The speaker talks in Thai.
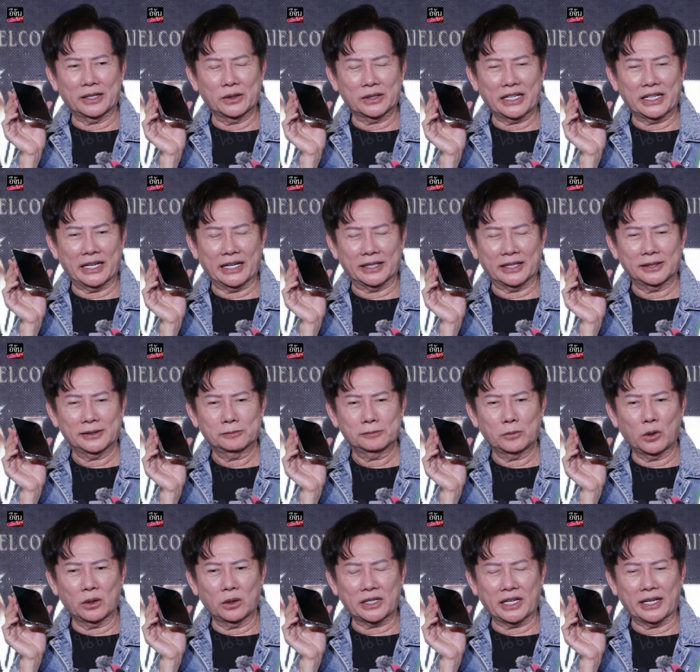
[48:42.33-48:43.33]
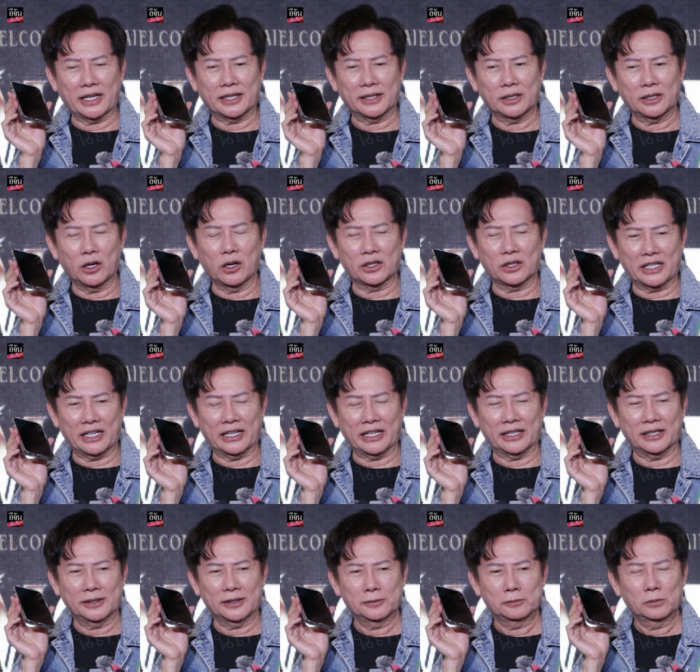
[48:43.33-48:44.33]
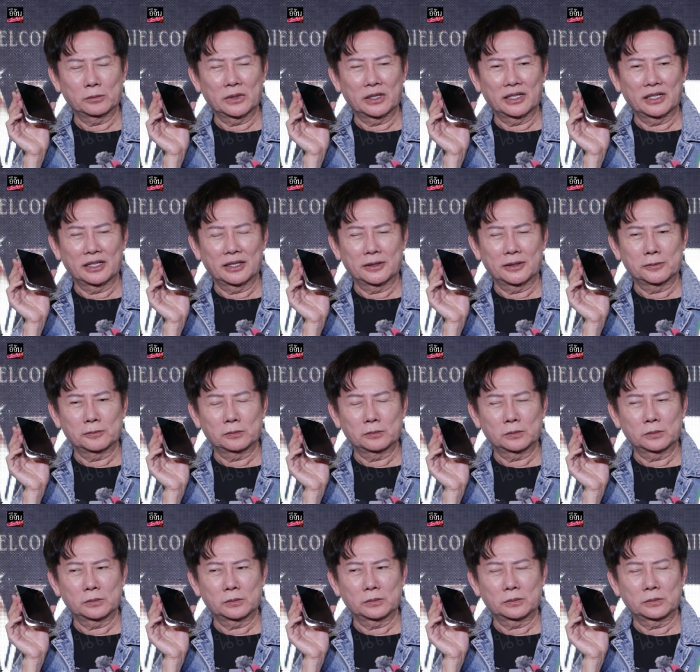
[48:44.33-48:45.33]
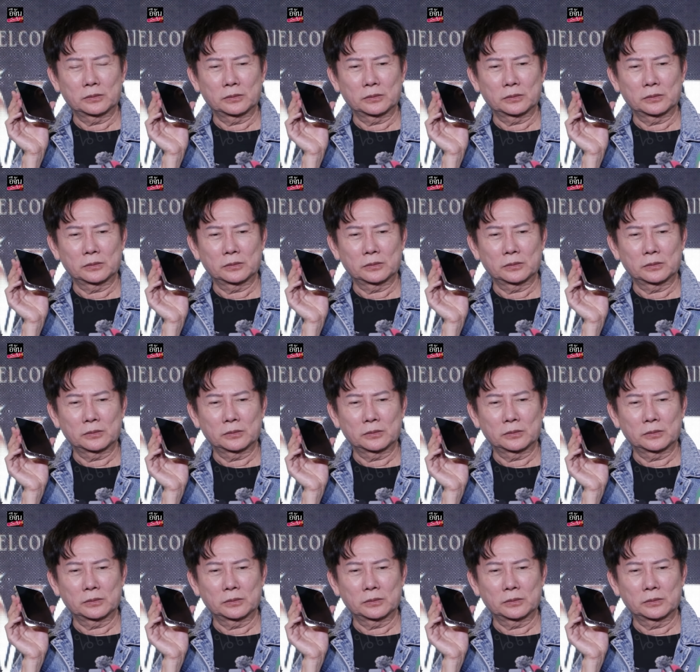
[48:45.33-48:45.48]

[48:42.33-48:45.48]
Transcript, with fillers: โอเคโอเคโอเคให้คนสนใจ